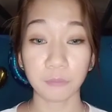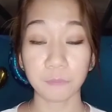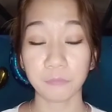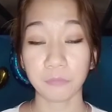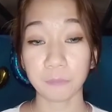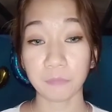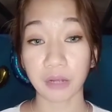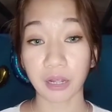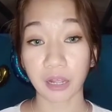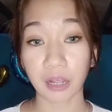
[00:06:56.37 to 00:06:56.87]

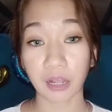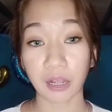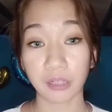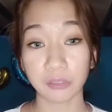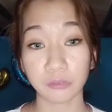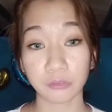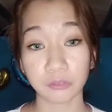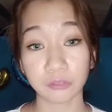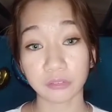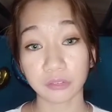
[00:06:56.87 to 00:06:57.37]
mga
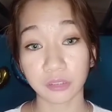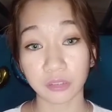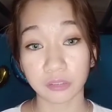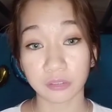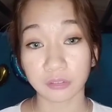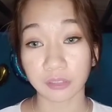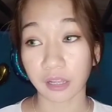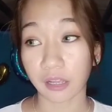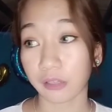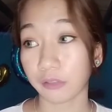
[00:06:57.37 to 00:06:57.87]
adulting
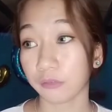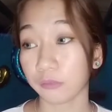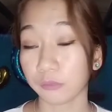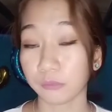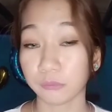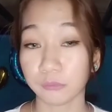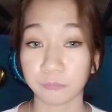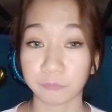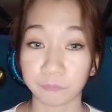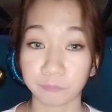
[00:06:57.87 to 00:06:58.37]
tayo
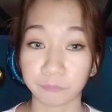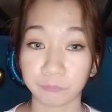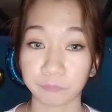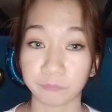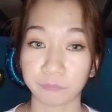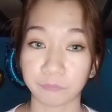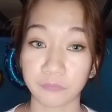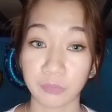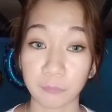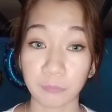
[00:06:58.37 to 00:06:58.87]

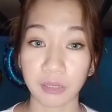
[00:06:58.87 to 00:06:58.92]
di